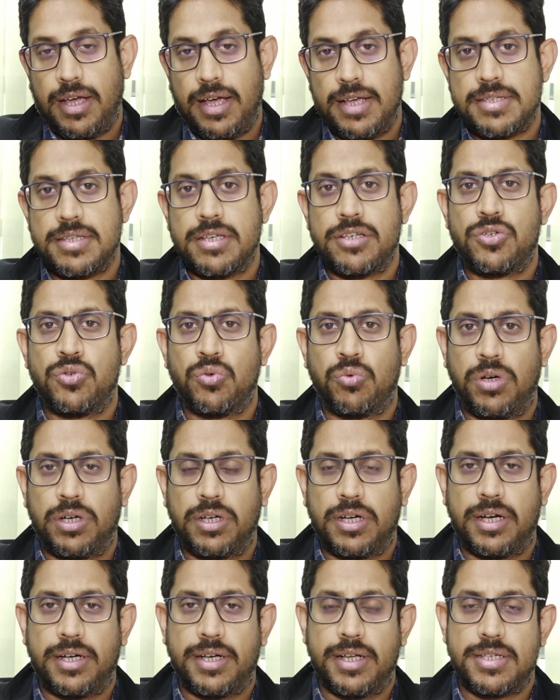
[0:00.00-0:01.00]
ऐसे शुगर
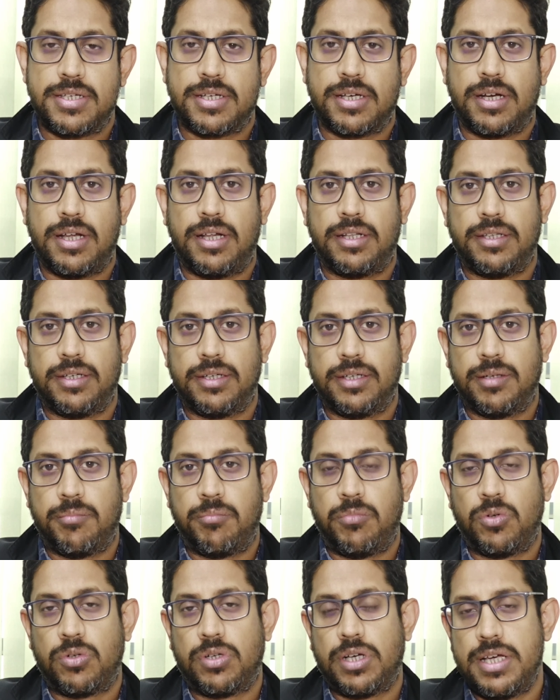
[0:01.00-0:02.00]
का टेस्ट कराते हैं
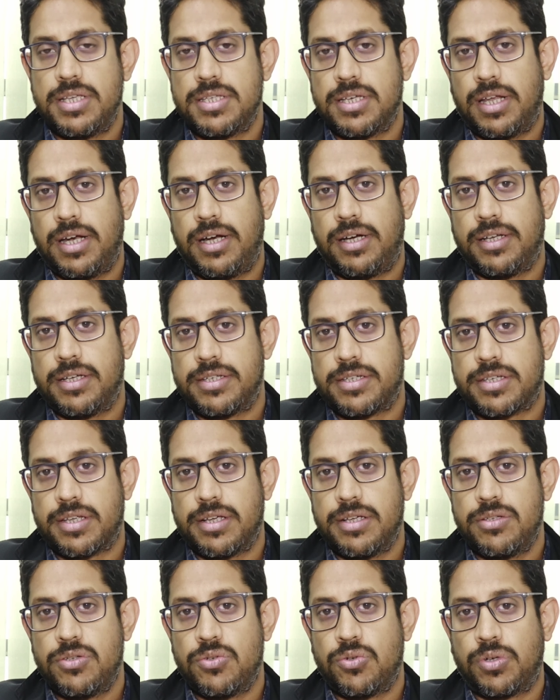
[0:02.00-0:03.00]
हम लोग कई सारे टेस्ट
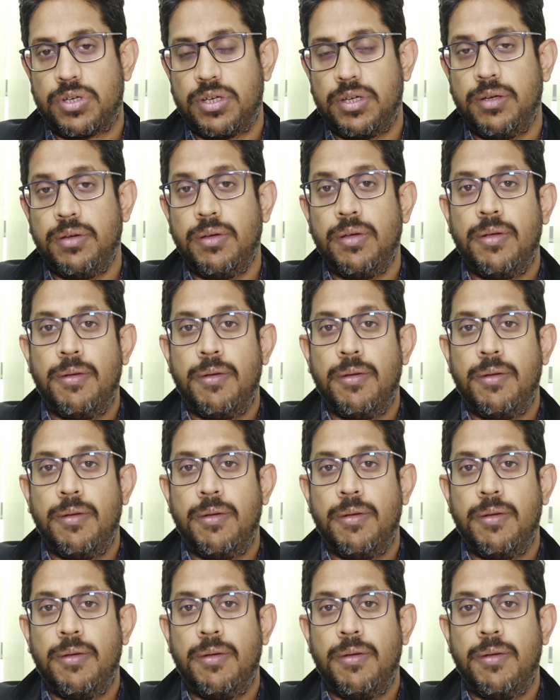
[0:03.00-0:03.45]
हैं जो कि